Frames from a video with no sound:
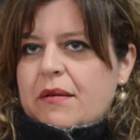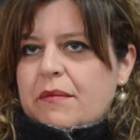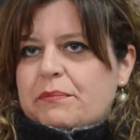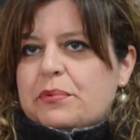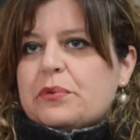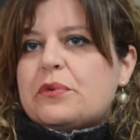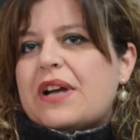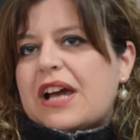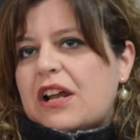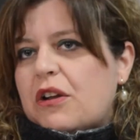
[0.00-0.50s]

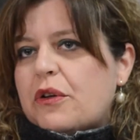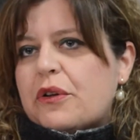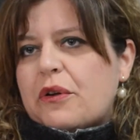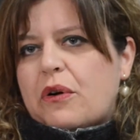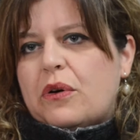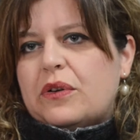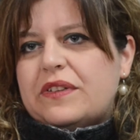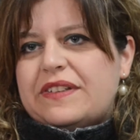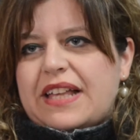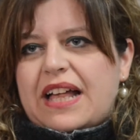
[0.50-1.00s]
più
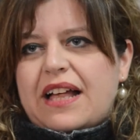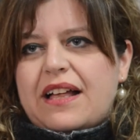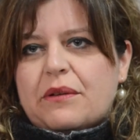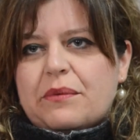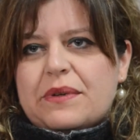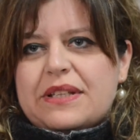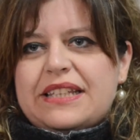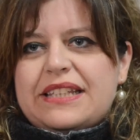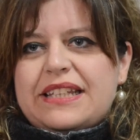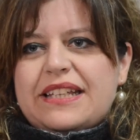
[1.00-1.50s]
calorosa,
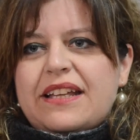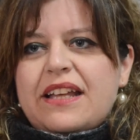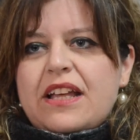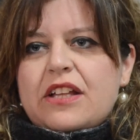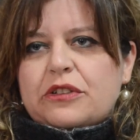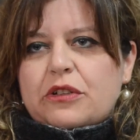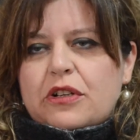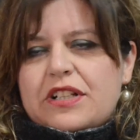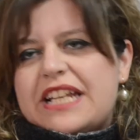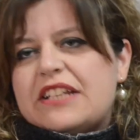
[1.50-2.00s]
quindi
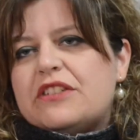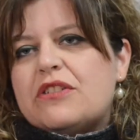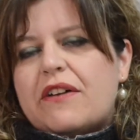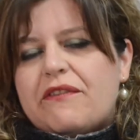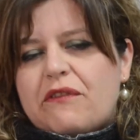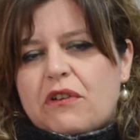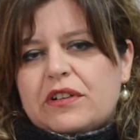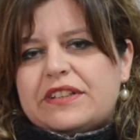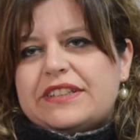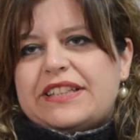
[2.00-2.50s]
togliendo a
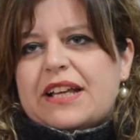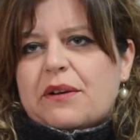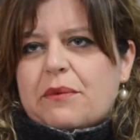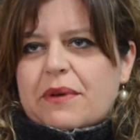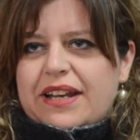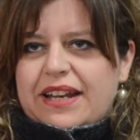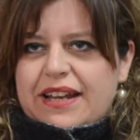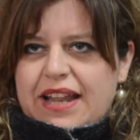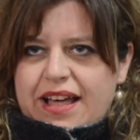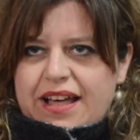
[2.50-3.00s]
volte
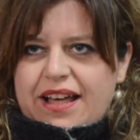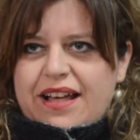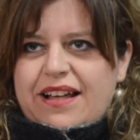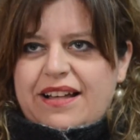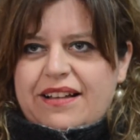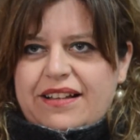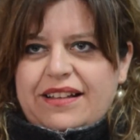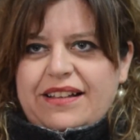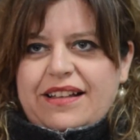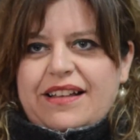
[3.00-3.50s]

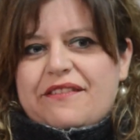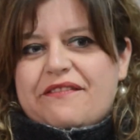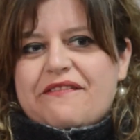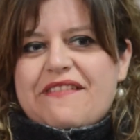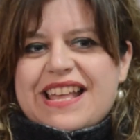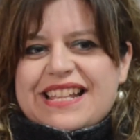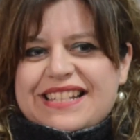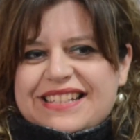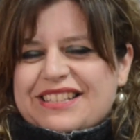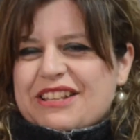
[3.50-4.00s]
quella
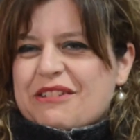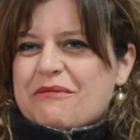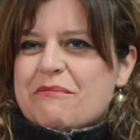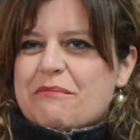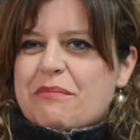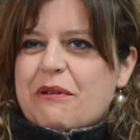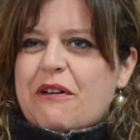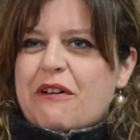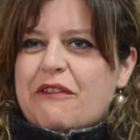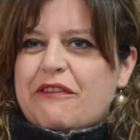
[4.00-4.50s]
veste che un
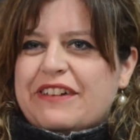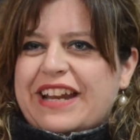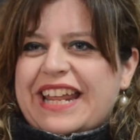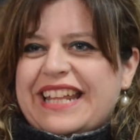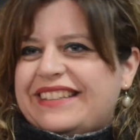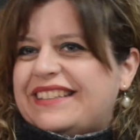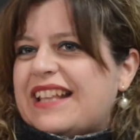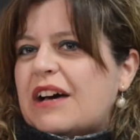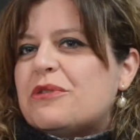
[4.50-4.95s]
po' fredda,